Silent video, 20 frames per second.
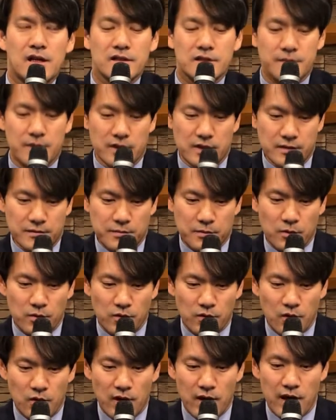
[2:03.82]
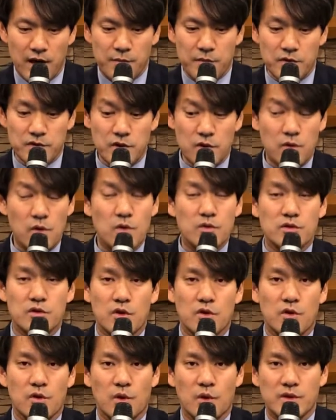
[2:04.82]
스마트폰과 앱을
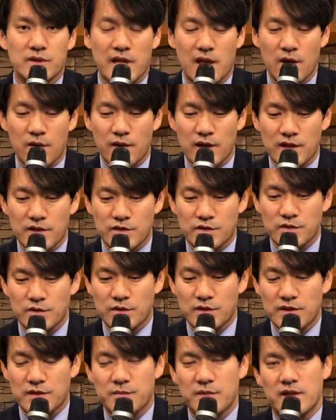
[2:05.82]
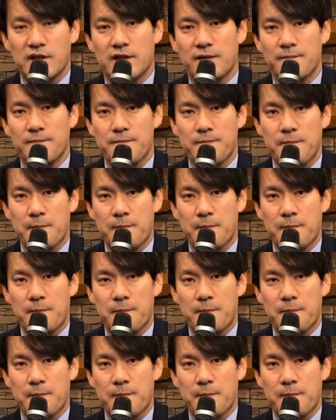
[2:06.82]
성공적으로 사용할 수 있습니다.